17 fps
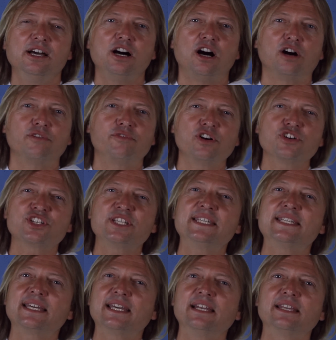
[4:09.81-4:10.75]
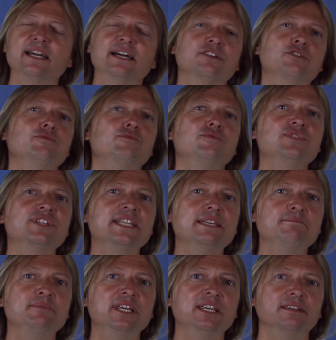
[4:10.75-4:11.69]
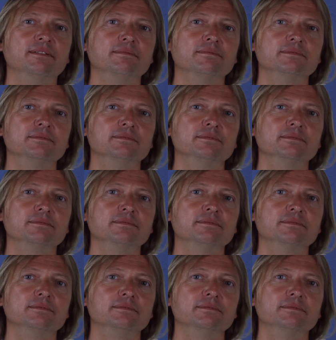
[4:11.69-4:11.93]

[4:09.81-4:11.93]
En revanche, si c'est quelqu'un que vous aimez